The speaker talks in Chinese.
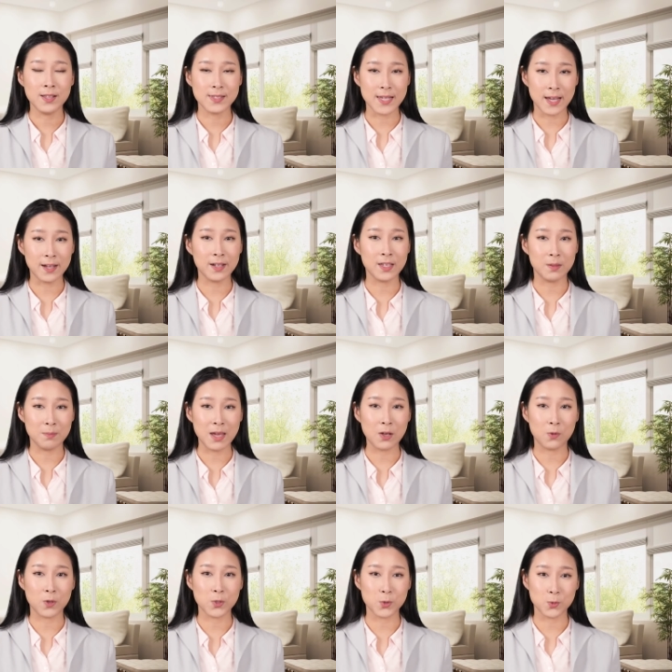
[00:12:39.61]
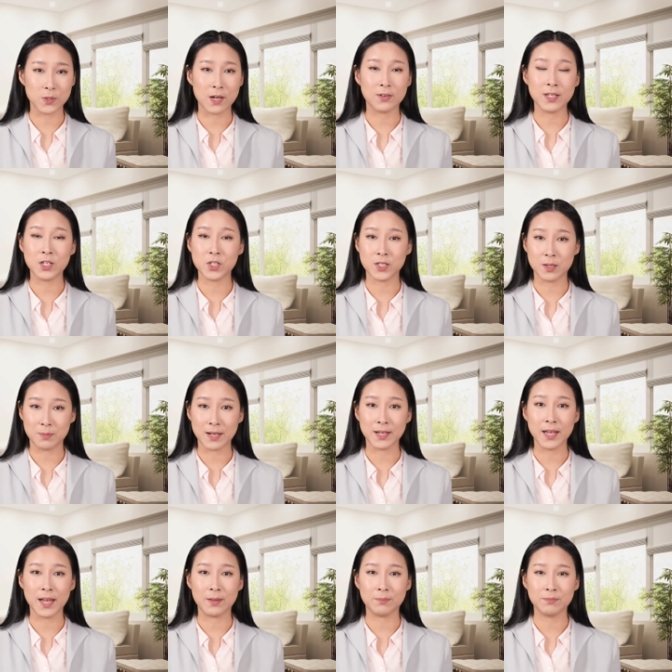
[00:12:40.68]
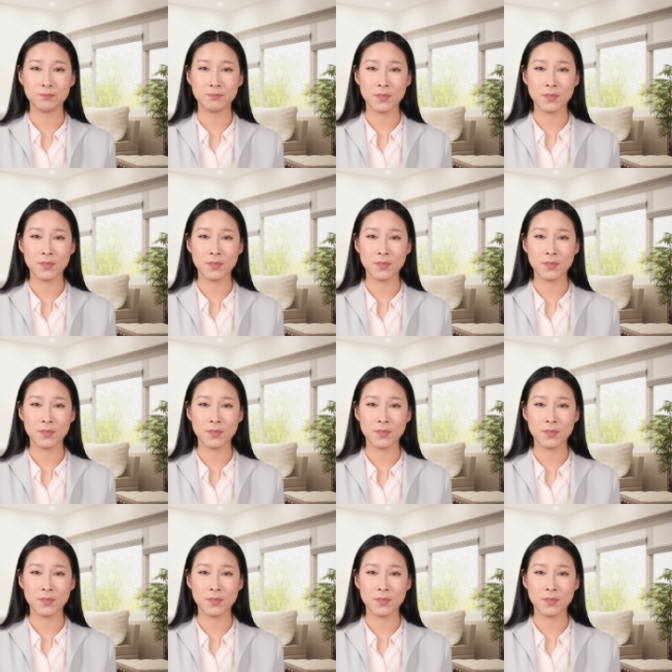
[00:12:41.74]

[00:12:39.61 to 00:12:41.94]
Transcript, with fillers: 才可以迈过阻挠议事的门槛。